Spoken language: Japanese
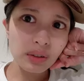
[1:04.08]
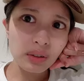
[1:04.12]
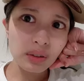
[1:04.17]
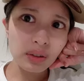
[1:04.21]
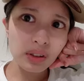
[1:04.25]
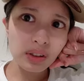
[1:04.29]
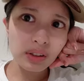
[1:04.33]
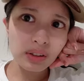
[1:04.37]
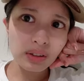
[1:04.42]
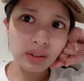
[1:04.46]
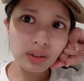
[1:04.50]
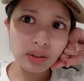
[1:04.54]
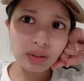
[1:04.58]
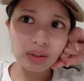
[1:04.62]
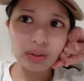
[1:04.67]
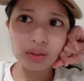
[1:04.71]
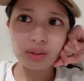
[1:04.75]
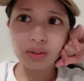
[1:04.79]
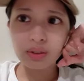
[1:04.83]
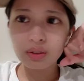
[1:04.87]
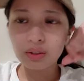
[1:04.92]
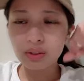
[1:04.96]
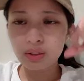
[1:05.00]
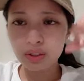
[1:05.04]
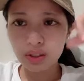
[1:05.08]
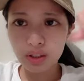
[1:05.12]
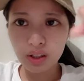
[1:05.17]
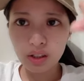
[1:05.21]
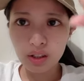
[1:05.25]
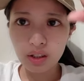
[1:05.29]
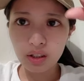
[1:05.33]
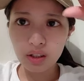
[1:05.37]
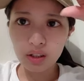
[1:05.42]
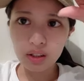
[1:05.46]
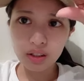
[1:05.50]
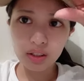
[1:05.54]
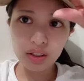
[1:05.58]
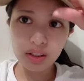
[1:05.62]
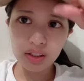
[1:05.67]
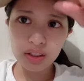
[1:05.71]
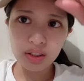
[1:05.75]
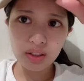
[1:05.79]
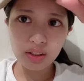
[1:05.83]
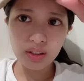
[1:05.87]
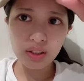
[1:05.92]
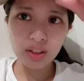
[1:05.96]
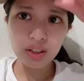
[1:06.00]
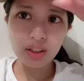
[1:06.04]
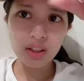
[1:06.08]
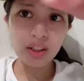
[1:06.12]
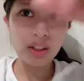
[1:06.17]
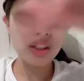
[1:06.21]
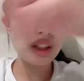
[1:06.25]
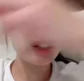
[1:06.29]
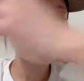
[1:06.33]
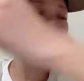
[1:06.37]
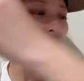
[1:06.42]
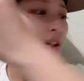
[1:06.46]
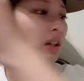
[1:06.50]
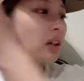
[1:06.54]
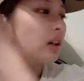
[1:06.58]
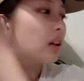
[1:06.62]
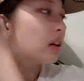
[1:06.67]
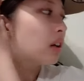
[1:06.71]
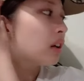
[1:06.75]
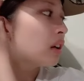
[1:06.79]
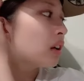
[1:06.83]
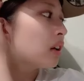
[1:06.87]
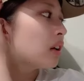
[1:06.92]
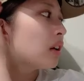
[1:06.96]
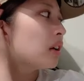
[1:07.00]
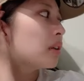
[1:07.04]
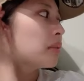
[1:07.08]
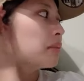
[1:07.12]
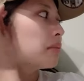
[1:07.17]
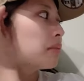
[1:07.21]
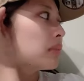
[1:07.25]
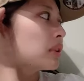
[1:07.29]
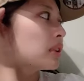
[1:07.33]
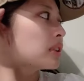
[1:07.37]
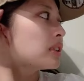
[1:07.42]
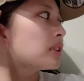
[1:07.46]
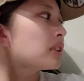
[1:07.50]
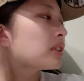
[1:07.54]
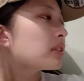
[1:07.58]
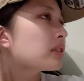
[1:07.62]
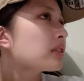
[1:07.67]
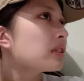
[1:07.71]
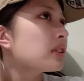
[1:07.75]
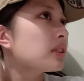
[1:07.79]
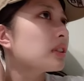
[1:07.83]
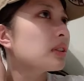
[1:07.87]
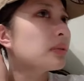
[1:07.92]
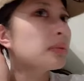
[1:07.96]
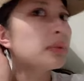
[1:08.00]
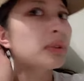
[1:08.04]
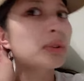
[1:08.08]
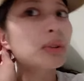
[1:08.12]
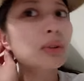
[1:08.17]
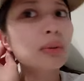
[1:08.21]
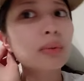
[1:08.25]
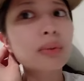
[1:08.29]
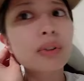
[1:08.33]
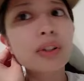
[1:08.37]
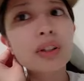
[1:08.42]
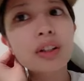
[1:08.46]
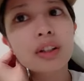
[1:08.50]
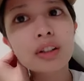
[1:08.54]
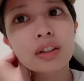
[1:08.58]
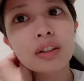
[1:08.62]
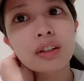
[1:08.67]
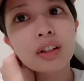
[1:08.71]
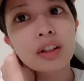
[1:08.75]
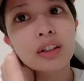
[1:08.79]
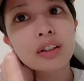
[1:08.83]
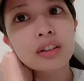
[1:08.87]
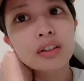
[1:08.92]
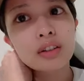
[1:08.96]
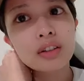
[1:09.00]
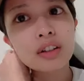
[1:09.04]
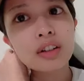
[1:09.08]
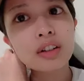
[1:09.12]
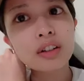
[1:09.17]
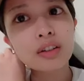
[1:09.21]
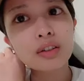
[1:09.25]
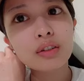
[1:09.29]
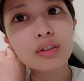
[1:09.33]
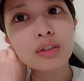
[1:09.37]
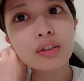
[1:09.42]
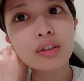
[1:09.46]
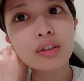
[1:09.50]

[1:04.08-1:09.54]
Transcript: のあるところをさ行き過ぎててさマジくしゃみ止まらんなんだけど